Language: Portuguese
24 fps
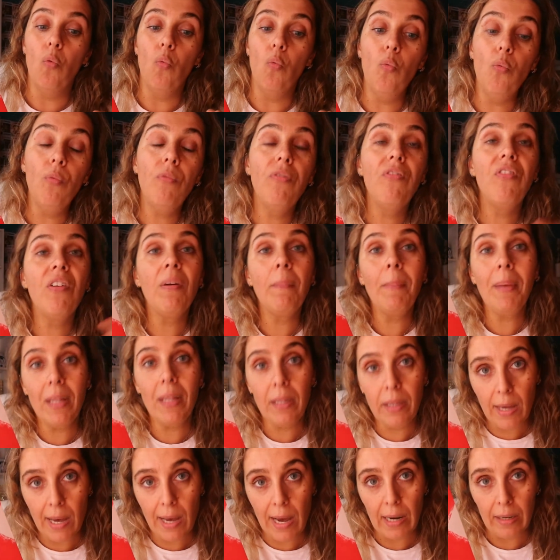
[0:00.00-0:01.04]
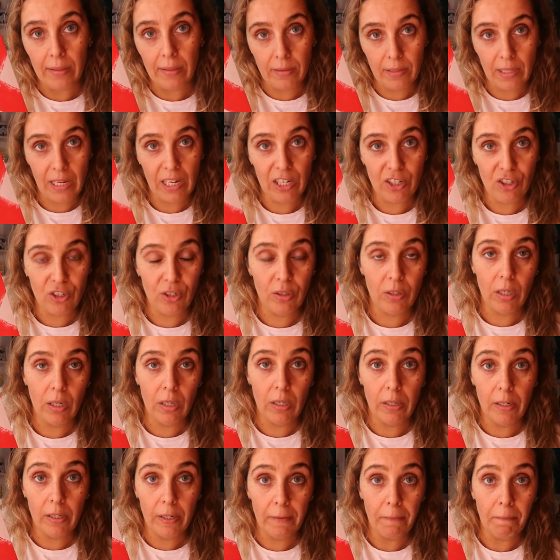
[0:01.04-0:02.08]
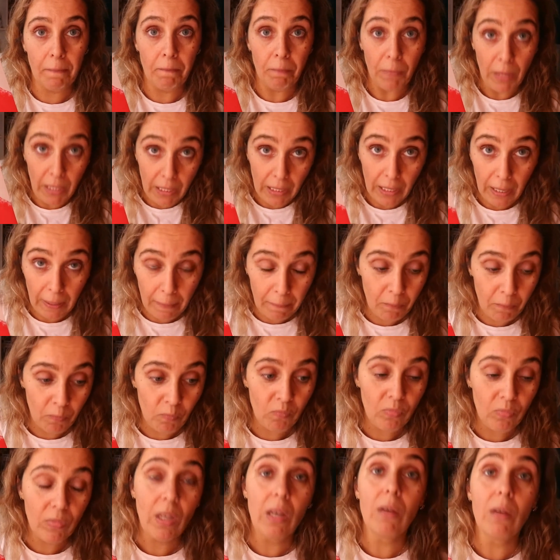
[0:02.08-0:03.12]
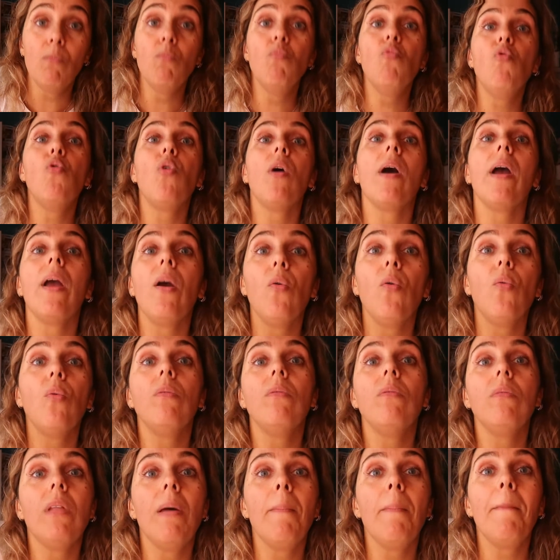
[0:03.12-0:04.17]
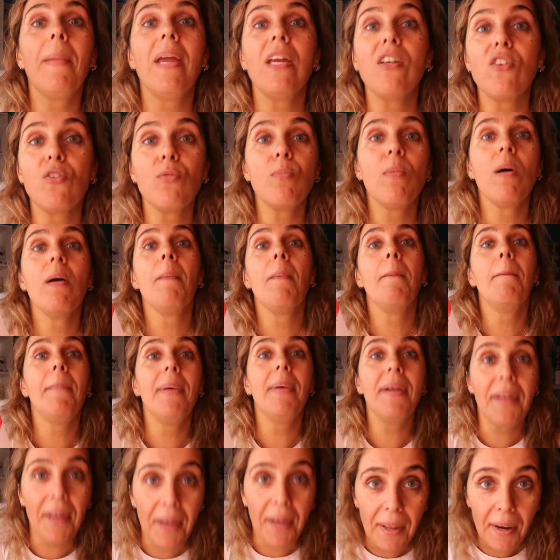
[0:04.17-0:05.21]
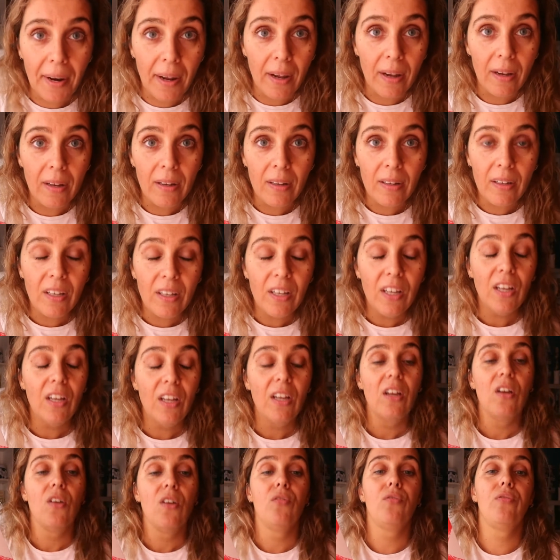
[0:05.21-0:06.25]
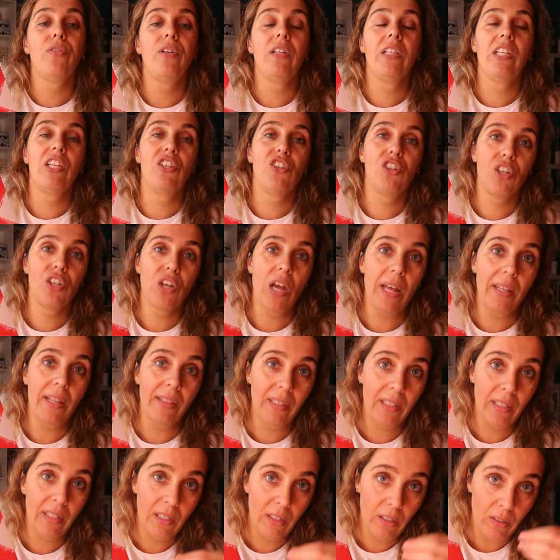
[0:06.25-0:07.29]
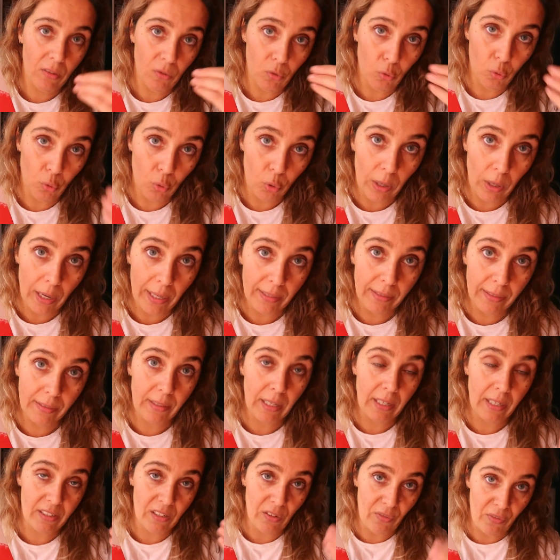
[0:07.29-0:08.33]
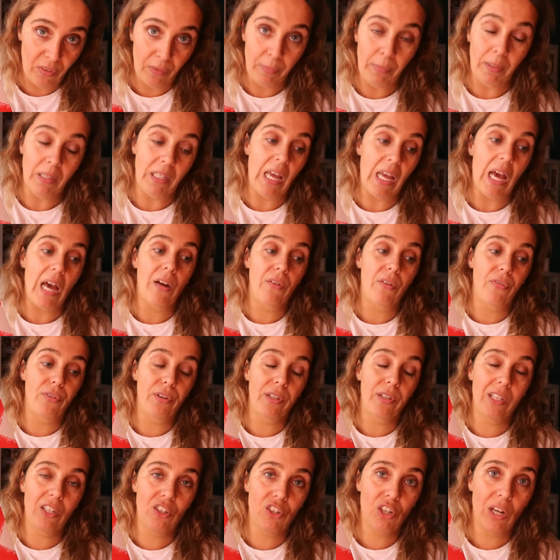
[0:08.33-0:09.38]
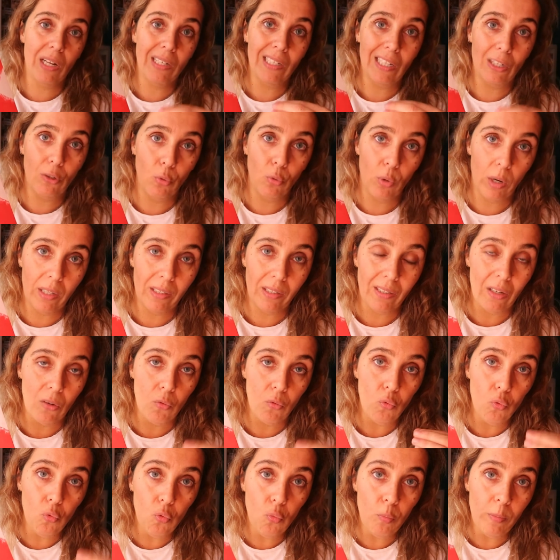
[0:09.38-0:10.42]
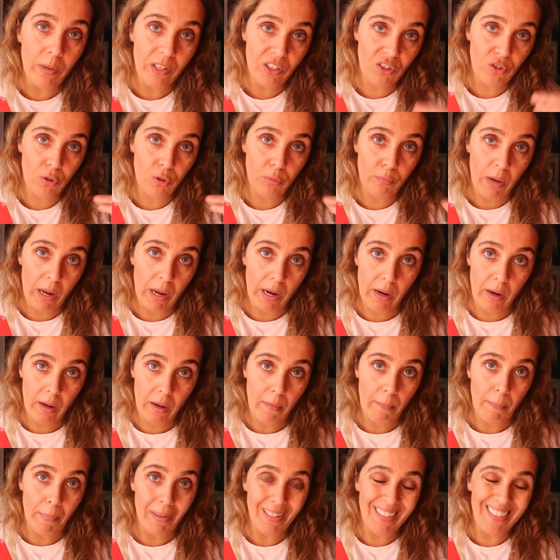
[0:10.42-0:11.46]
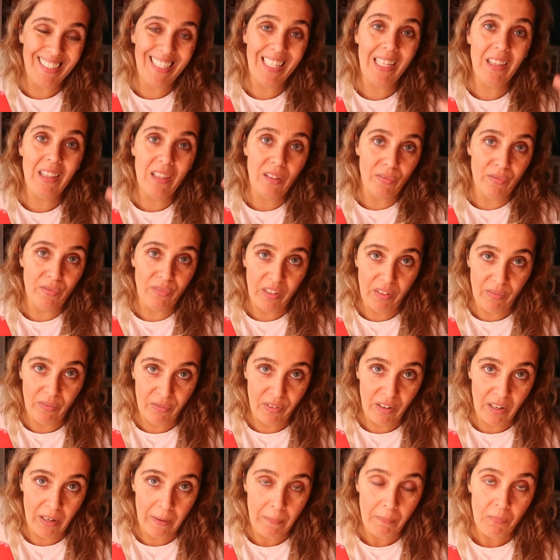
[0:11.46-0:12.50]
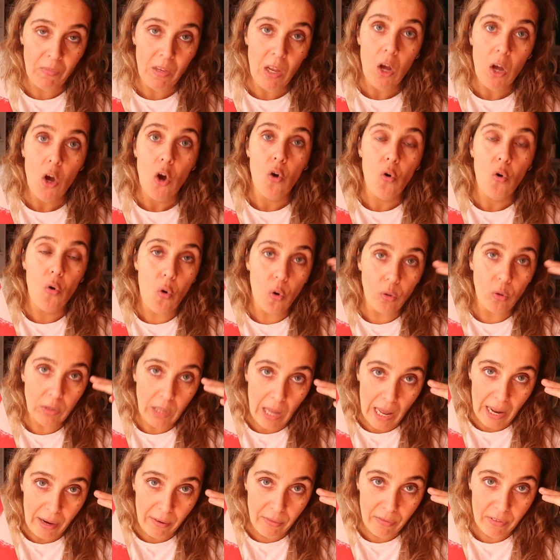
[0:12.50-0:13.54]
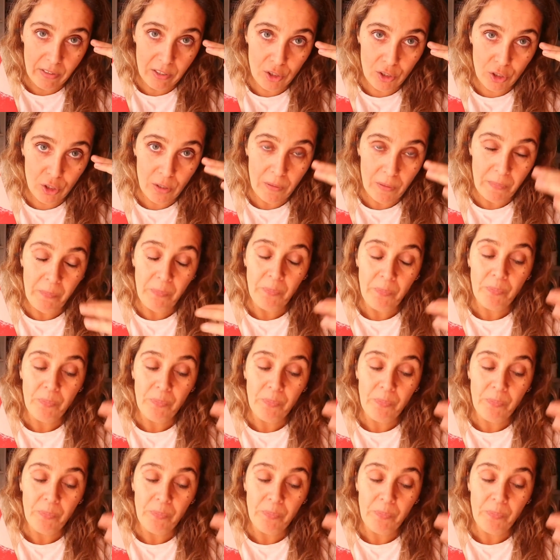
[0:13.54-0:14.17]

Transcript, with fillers: um familiar desta menina morreu da mesma maneira. Foi deixada durante essa familiar foi deixada durante uma semana mantida viva com larvas